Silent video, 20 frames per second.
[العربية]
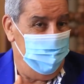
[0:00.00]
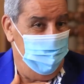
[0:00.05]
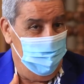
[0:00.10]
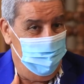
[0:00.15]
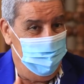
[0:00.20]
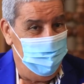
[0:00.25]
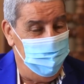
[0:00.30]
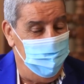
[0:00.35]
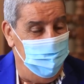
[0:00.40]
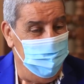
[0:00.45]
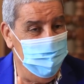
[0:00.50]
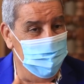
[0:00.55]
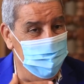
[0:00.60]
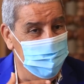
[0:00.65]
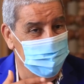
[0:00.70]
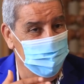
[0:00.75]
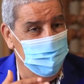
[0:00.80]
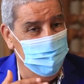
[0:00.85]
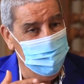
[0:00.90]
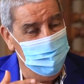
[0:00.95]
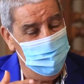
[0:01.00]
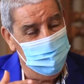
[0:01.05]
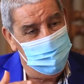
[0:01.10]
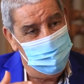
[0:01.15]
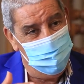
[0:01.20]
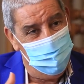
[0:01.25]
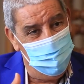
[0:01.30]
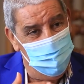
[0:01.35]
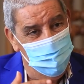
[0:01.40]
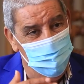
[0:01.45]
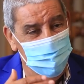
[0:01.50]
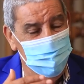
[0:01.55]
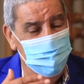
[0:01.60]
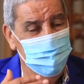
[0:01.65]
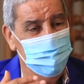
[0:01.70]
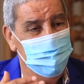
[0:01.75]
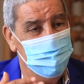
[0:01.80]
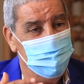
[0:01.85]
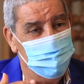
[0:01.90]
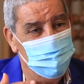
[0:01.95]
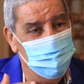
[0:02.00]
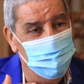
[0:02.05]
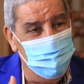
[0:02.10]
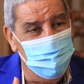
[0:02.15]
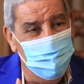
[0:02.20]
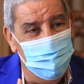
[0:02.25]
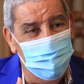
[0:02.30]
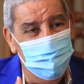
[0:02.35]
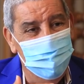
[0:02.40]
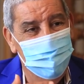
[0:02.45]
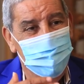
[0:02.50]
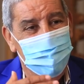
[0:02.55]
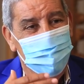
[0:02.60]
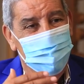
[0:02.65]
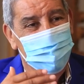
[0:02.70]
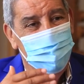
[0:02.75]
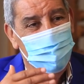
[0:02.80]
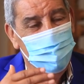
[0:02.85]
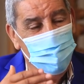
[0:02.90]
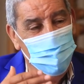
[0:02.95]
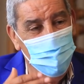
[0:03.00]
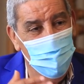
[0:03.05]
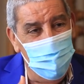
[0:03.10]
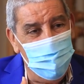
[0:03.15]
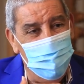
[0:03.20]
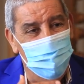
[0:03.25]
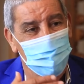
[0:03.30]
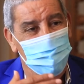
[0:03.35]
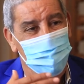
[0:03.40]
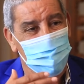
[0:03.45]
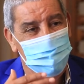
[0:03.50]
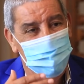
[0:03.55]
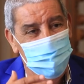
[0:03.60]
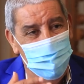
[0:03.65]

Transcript: البدايه ديال التنفيذ ثم المواكبه